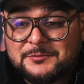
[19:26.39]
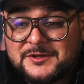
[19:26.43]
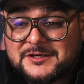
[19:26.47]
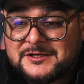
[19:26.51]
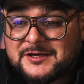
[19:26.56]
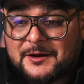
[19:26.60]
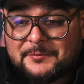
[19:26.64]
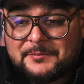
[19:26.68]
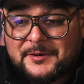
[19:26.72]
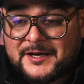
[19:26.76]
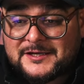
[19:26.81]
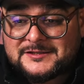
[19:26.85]

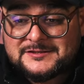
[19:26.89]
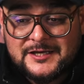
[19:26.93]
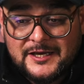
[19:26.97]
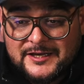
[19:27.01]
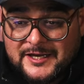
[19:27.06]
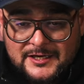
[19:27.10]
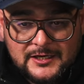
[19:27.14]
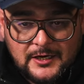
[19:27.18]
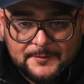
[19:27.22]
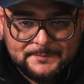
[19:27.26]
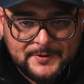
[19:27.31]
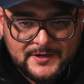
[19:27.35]
Mitarbeiter,
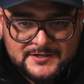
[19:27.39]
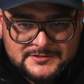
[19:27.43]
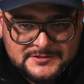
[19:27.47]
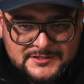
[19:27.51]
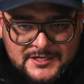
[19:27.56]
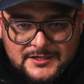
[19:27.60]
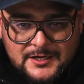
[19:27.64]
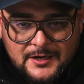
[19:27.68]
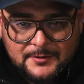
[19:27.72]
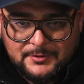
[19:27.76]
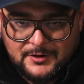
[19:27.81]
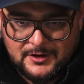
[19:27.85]
hey, da
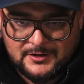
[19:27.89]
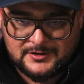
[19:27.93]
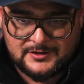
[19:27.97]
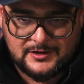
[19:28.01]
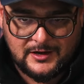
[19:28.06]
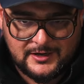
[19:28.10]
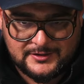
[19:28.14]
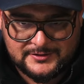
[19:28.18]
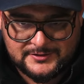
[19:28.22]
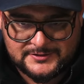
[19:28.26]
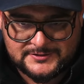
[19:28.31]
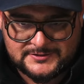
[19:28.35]
passiert aber auch
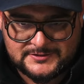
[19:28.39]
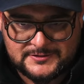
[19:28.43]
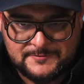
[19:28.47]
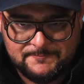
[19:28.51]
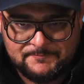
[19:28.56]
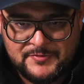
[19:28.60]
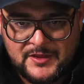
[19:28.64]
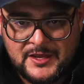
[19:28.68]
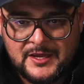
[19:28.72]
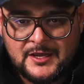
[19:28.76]
gar nichts.